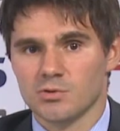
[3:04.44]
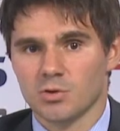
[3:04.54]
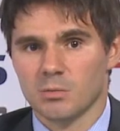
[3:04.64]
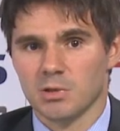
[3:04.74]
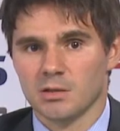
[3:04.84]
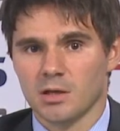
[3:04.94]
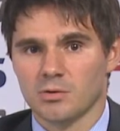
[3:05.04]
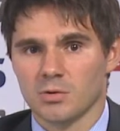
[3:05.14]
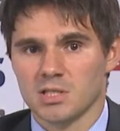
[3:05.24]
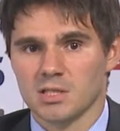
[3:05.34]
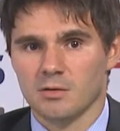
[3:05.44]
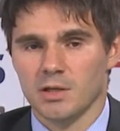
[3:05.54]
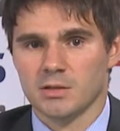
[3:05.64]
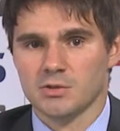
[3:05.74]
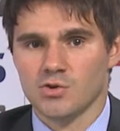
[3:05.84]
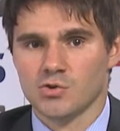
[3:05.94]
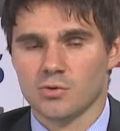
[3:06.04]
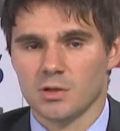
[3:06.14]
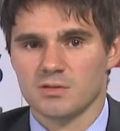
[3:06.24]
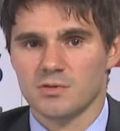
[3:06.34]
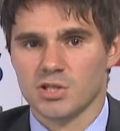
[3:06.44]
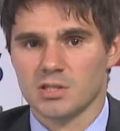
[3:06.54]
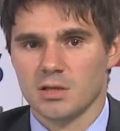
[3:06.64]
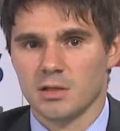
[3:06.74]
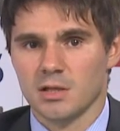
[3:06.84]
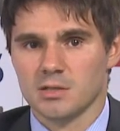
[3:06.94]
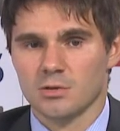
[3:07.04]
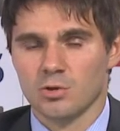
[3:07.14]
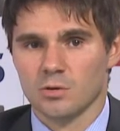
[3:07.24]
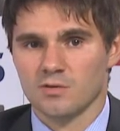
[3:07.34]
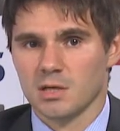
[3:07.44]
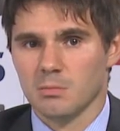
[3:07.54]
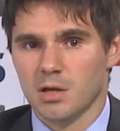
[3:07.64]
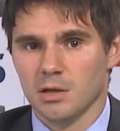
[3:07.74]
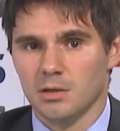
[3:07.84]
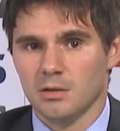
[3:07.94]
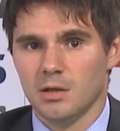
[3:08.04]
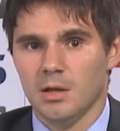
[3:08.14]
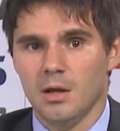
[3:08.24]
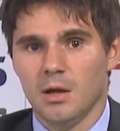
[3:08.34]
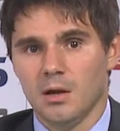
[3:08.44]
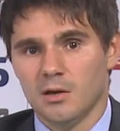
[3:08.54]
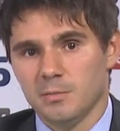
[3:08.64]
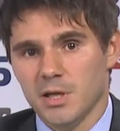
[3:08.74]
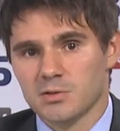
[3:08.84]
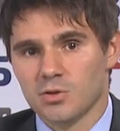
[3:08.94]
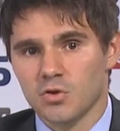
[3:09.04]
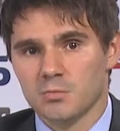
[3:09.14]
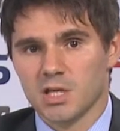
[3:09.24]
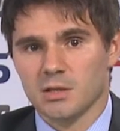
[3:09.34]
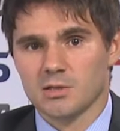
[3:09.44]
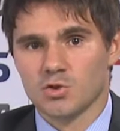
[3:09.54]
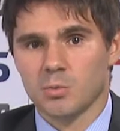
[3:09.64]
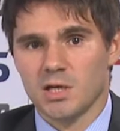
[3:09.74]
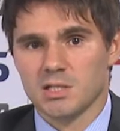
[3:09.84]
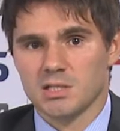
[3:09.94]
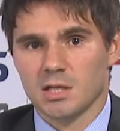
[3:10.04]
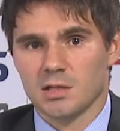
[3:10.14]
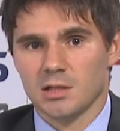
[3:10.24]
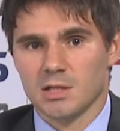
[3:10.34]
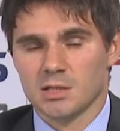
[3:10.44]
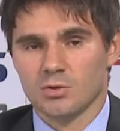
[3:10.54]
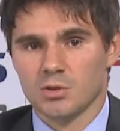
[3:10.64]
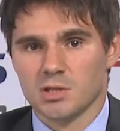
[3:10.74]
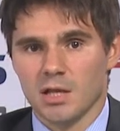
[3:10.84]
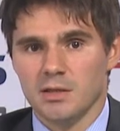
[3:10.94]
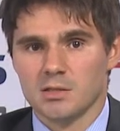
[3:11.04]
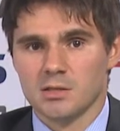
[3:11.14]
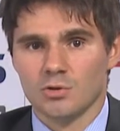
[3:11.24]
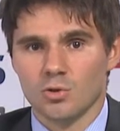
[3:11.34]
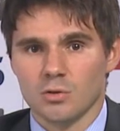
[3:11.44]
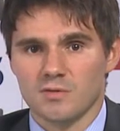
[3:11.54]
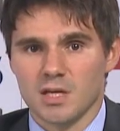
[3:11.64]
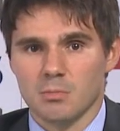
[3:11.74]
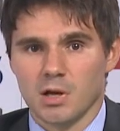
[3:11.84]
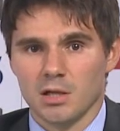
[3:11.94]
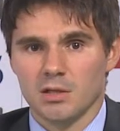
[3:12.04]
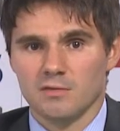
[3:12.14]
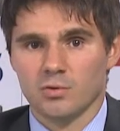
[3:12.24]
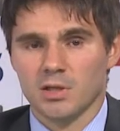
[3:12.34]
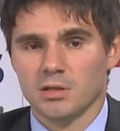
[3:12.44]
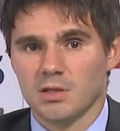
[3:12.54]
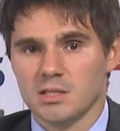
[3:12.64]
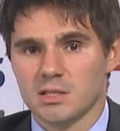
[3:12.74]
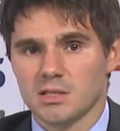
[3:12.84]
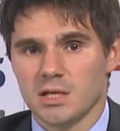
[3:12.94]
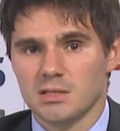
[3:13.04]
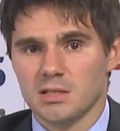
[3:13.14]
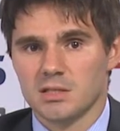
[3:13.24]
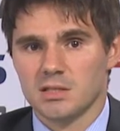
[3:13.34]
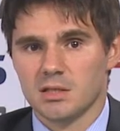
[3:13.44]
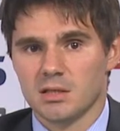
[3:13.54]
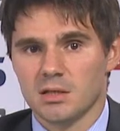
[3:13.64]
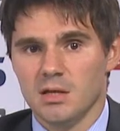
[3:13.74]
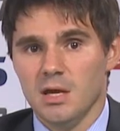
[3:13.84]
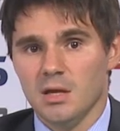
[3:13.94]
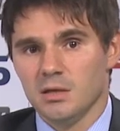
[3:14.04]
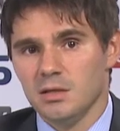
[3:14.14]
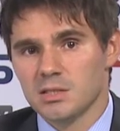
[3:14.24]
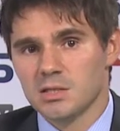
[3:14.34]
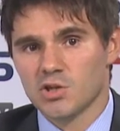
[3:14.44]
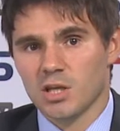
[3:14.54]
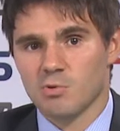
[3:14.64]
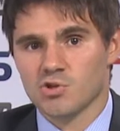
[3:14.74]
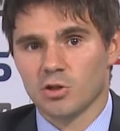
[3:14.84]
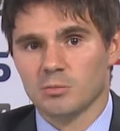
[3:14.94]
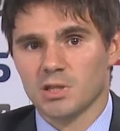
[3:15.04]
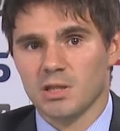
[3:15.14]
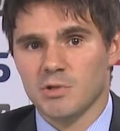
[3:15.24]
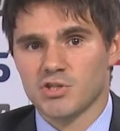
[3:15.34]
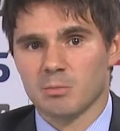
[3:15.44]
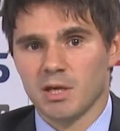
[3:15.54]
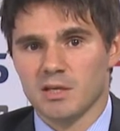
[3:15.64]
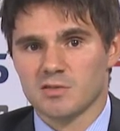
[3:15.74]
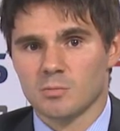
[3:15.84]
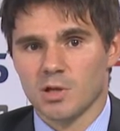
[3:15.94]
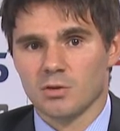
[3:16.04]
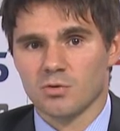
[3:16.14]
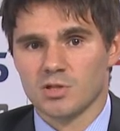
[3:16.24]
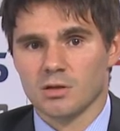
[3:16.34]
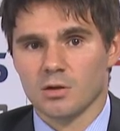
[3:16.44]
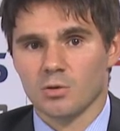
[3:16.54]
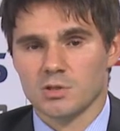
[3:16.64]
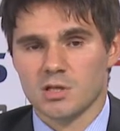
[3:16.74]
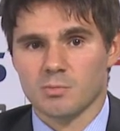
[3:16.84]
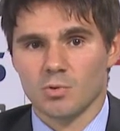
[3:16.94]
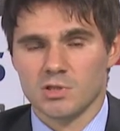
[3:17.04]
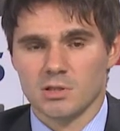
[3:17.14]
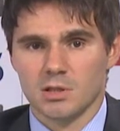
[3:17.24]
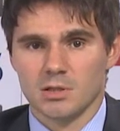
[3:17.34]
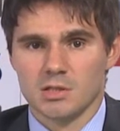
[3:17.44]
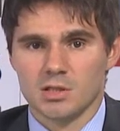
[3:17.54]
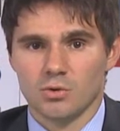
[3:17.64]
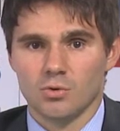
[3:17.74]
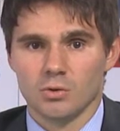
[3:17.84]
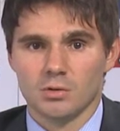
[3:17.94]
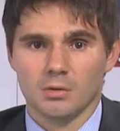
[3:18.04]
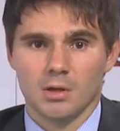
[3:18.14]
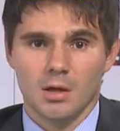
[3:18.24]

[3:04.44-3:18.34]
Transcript: сорта бренд, которая составляет на сегодняшний утро свыше 113 долларов за баррель. В пятницу днем цены отступали со 113 до 111 долларов за баррель на фоне китайской статистики и снижения Международным экономическим агентством прогноза роста спроса на 2013 год.